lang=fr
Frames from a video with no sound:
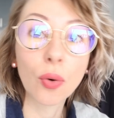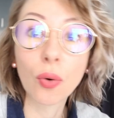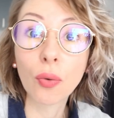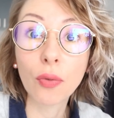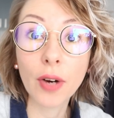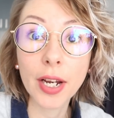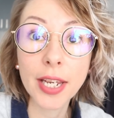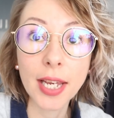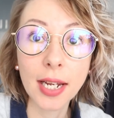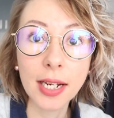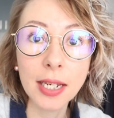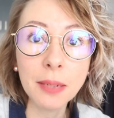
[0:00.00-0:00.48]
on
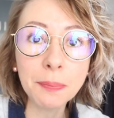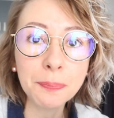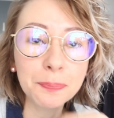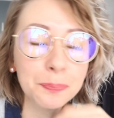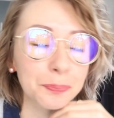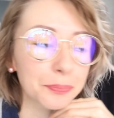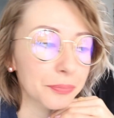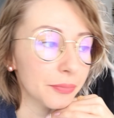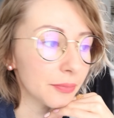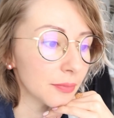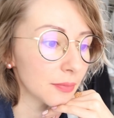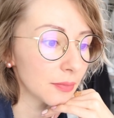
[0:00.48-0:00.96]
va y aller.
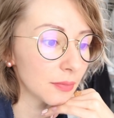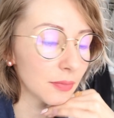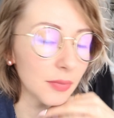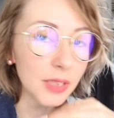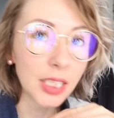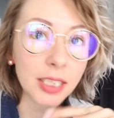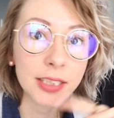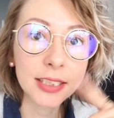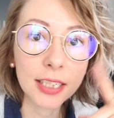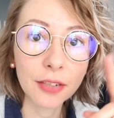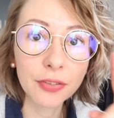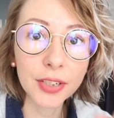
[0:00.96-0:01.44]

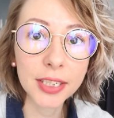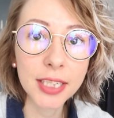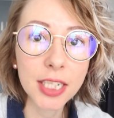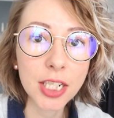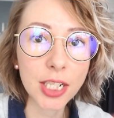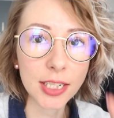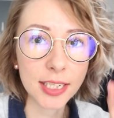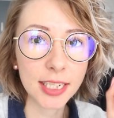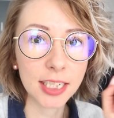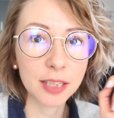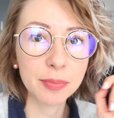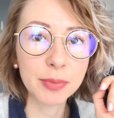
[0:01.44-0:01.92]
Ça fait
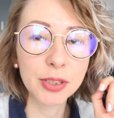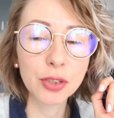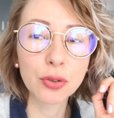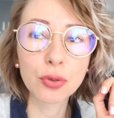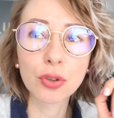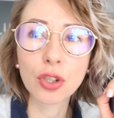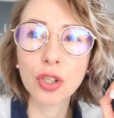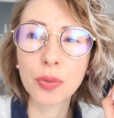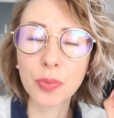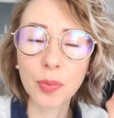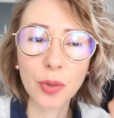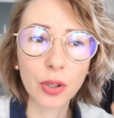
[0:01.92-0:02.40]
déjà 7
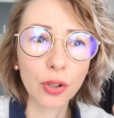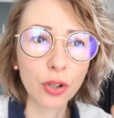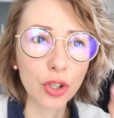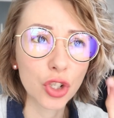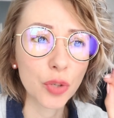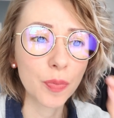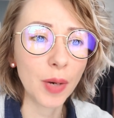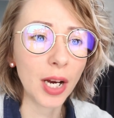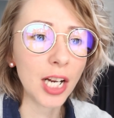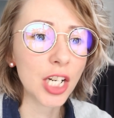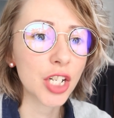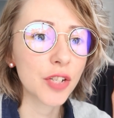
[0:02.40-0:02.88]
minutes que,
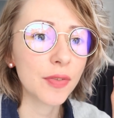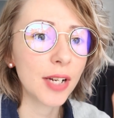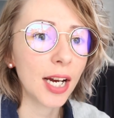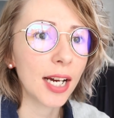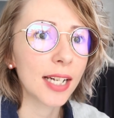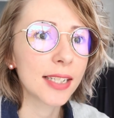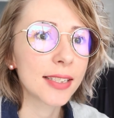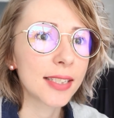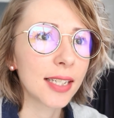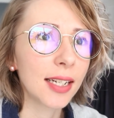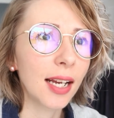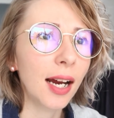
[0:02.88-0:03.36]
je parle, je vais
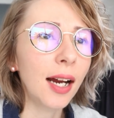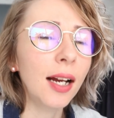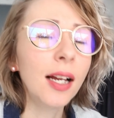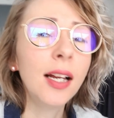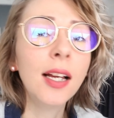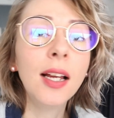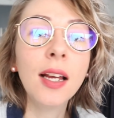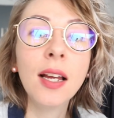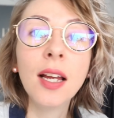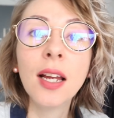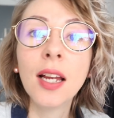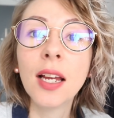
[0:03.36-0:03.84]
arrêter là.
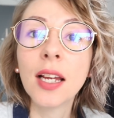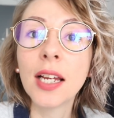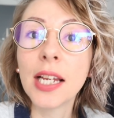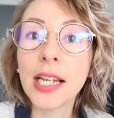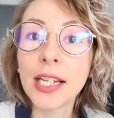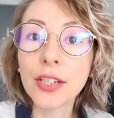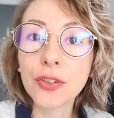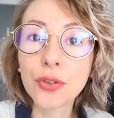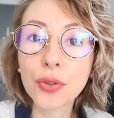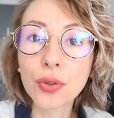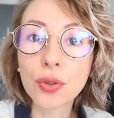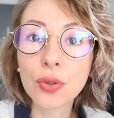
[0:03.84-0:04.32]

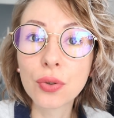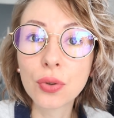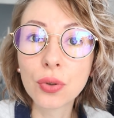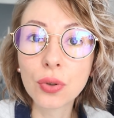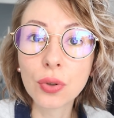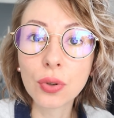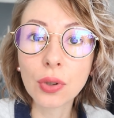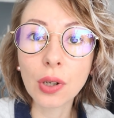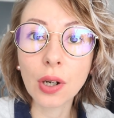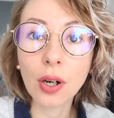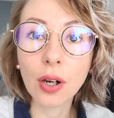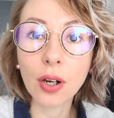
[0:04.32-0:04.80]
Et du
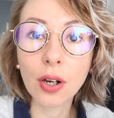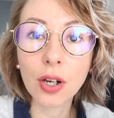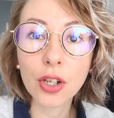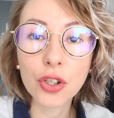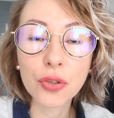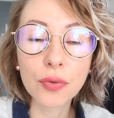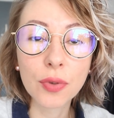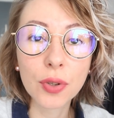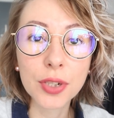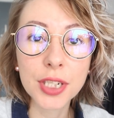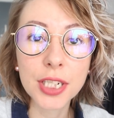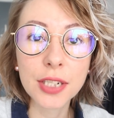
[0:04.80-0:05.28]
coup, euh,
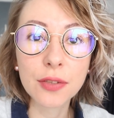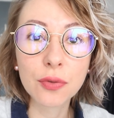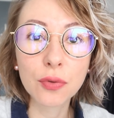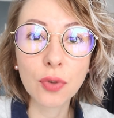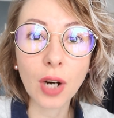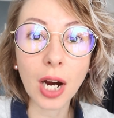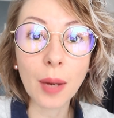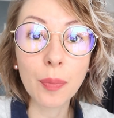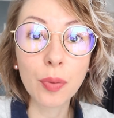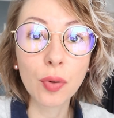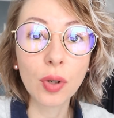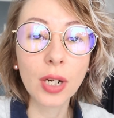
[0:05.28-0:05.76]
je voulais aussi vous
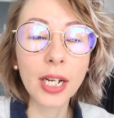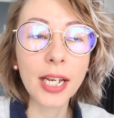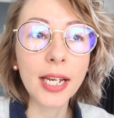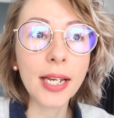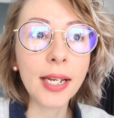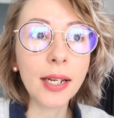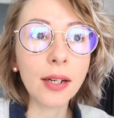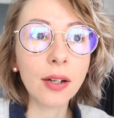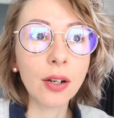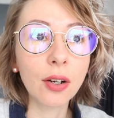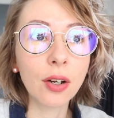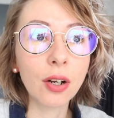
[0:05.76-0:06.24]

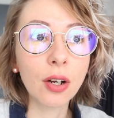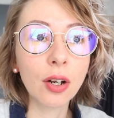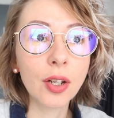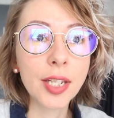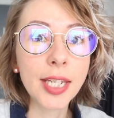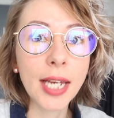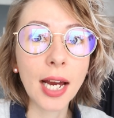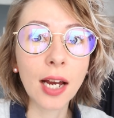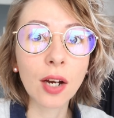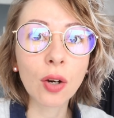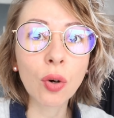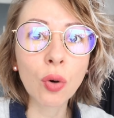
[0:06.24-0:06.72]
rappeler, il
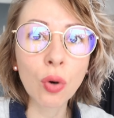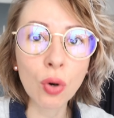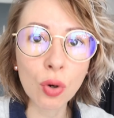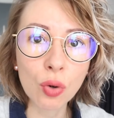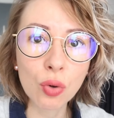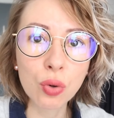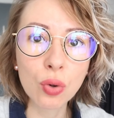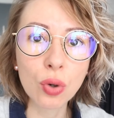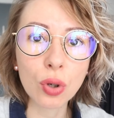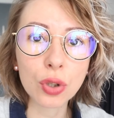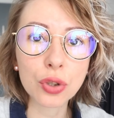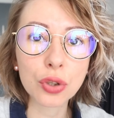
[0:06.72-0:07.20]
y a un
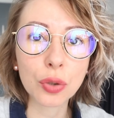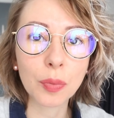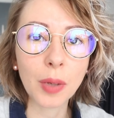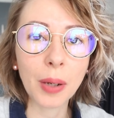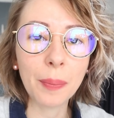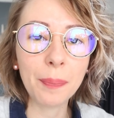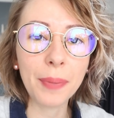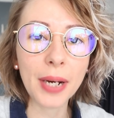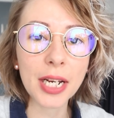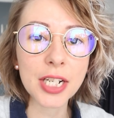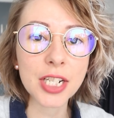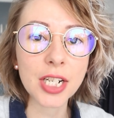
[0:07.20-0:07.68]
concours sur
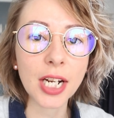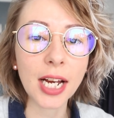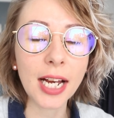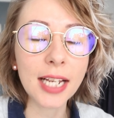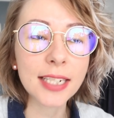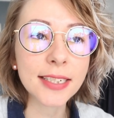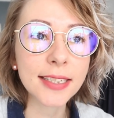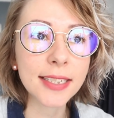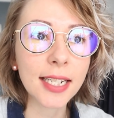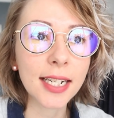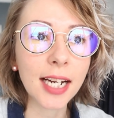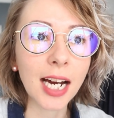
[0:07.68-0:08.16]
ma page
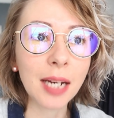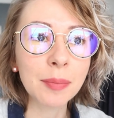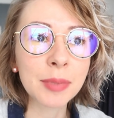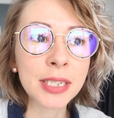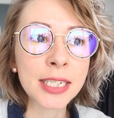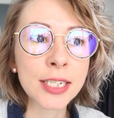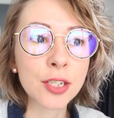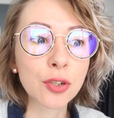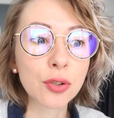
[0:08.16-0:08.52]
Instagram qui